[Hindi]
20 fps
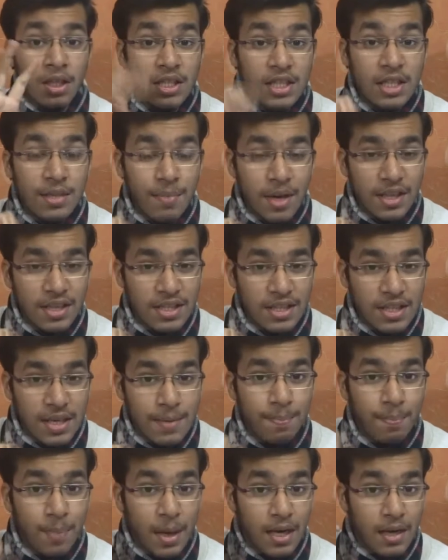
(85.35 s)
कीमत इसकी
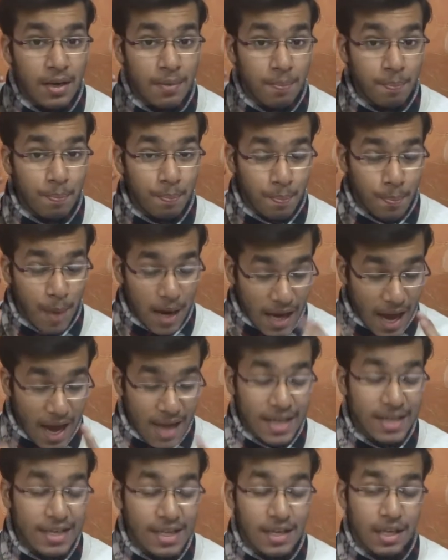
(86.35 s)
बन,
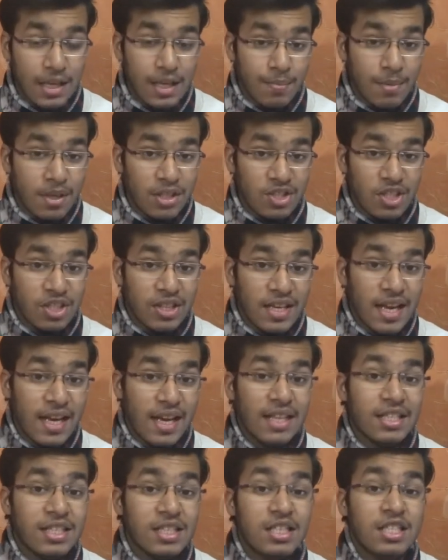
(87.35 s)
बनाने की कीमत जितने
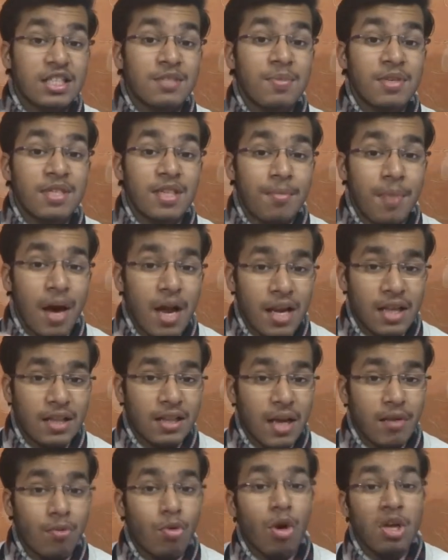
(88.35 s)
का इसमें सामान
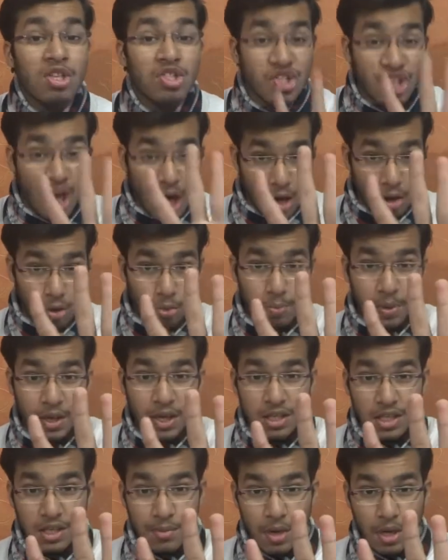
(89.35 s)
लगता है वो है चार रुपए
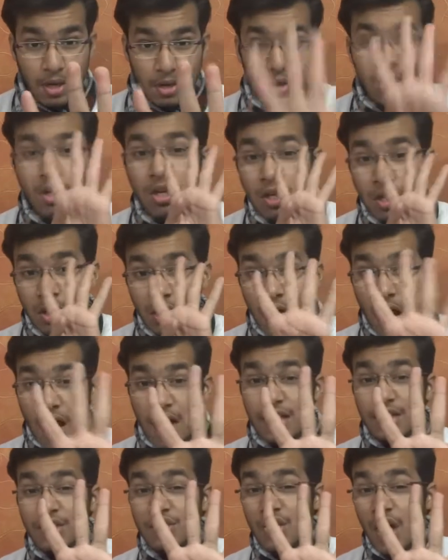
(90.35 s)
का सामान
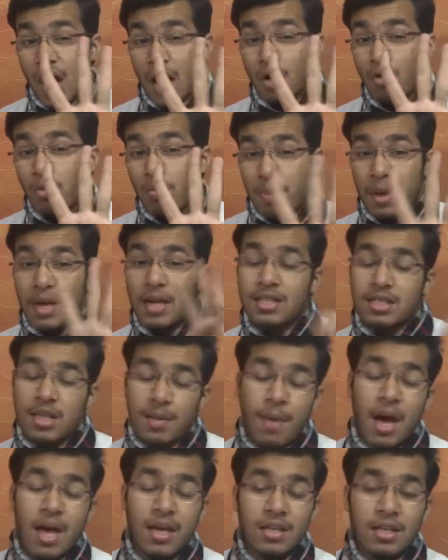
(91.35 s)
खाली चार रुपए का
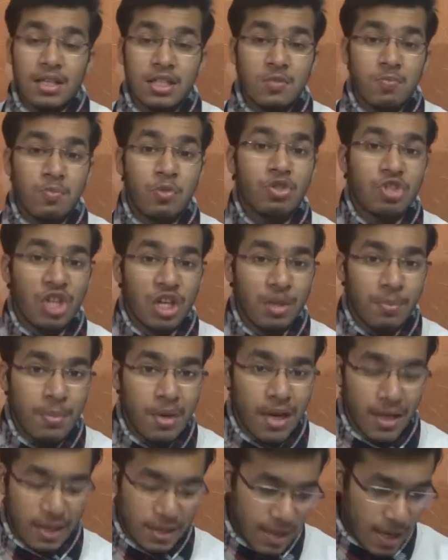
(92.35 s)
सामान इस प्रोजेक्ट
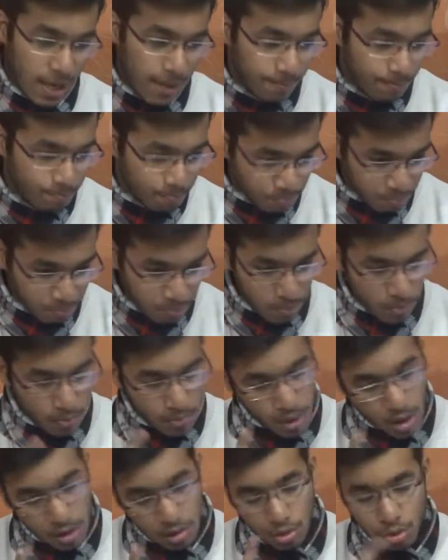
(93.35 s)
में लगता है
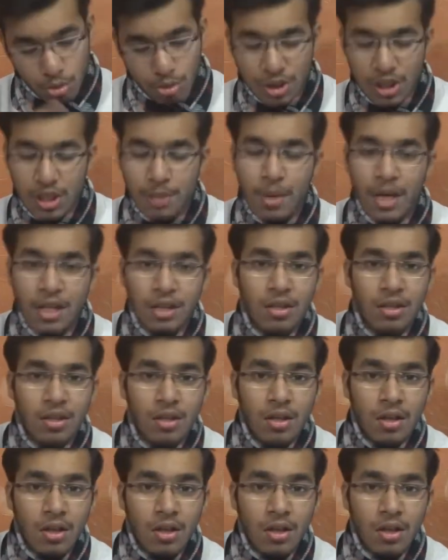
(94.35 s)
दूसरी बात